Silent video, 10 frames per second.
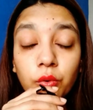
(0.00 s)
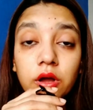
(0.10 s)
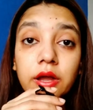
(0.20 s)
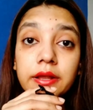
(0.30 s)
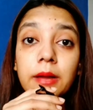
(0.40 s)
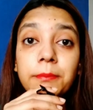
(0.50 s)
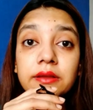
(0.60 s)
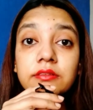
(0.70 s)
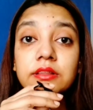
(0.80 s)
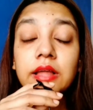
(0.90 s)
वर्क करना
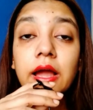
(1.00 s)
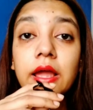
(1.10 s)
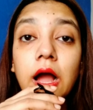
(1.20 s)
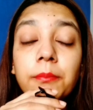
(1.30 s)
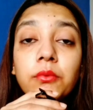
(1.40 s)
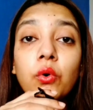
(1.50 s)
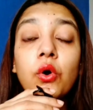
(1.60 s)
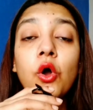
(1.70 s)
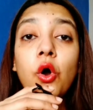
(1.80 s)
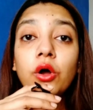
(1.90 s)
पड़ सकता है आपको
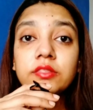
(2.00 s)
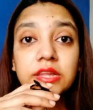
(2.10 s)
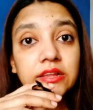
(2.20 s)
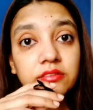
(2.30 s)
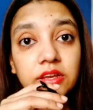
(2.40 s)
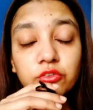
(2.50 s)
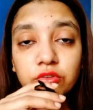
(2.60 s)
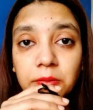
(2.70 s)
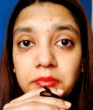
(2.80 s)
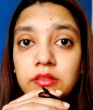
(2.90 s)
और तीसरी
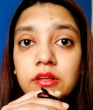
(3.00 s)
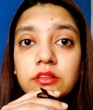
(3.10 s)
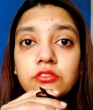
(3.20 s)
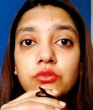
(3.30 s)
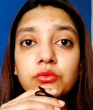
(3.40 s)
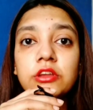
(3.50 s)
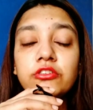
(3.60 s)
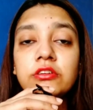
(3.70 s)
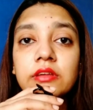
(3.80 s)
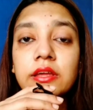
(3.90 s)
जो सबसे ज्यादा जरूरी
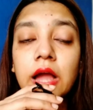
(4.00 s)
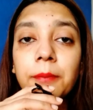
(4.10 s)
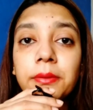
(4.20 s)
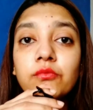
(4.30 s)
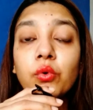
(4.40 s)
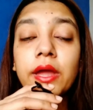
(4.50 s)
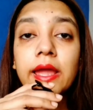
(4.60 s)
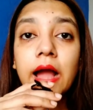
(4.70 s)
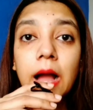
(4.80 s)
चीज है यहाँ पे वो है